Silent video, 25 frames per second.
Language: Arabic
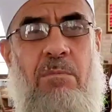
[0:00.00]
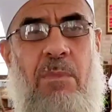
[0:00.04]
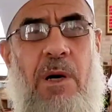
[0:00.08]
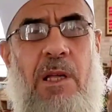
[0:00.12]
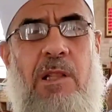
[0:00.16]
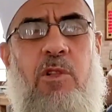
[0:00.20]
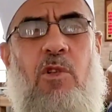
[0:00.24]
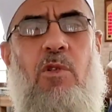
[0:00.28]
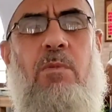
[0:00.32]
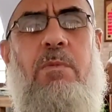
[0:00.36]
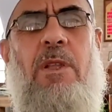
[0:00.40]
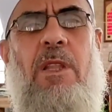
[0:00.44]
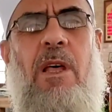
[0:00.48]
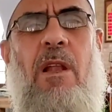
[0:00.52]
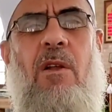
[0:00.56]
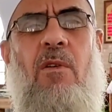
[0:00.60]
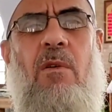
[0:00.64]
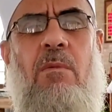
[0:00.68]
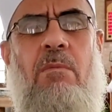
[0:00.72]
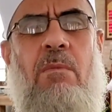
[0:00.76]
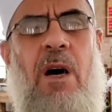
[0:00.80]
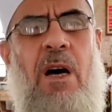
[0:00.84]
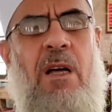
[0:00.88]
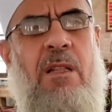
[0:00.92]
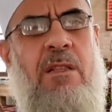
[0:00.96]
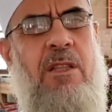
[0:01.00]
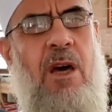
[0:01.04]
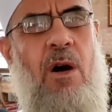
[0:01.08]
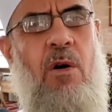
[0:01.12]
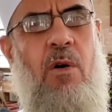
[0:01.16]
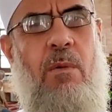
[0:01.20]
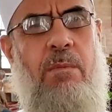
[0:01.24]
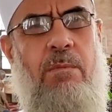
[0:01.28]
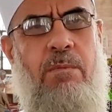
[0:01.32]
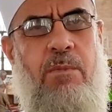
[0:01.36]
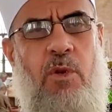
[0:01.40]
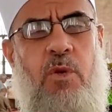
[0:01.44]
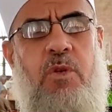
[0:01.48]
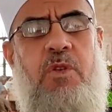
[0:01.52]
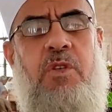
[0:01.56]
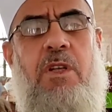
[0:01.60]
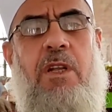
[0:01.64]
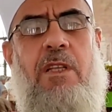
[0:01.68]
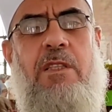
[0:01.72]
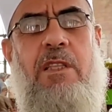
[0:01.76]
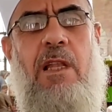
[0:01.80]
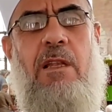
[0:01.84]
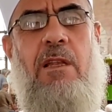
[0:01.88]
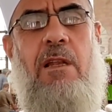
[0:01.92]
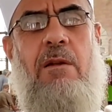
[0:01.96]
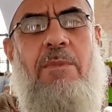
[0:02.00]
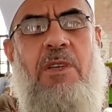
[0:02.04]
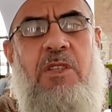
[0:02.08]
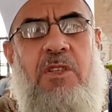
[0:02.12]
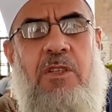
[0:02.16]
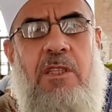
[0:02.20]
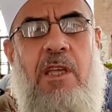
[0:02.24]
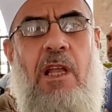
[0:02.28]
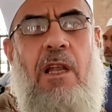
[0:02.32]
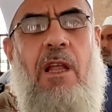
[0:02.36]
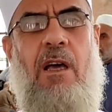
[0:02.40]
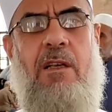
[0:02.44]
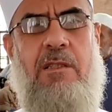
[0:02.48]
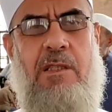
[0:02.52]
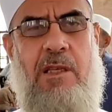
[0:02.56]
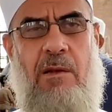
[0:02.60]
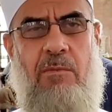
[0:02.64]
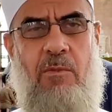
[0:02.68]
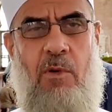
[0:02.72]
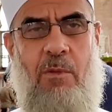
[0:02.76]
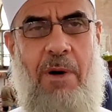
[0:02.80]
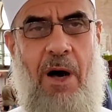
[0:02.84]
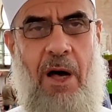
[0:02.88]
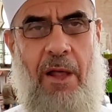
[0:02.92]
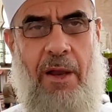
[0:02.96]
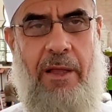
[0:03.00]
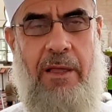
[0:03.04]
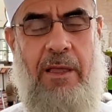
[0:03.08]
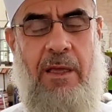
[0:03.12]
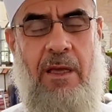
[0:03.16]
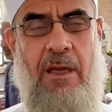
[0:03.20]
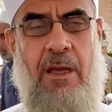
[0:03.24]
مطلوب من الأمة أن تهب نصرة للمسجد الأقصى المبارك